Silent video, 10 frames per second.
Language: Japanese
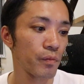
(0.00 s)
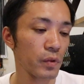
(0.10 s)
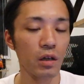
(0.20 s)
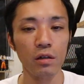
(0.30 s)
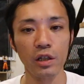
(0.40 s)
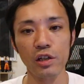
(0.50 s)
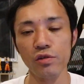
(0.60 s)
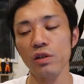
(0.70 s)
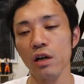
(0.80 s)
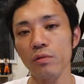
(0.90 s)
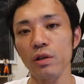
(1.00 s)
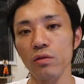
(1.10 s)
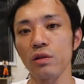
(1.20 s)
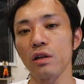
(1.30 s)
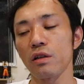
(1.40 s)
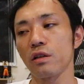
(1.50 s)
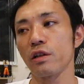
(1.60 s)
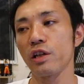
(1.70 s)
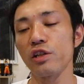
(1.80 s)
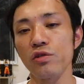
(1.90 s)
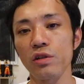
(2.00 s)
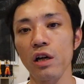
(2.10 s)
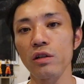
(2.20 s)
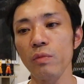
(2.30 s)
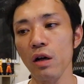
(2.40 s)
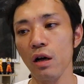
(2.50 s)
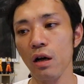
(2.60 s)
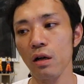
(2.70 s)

だから月収100万取りたいんだったら月収100万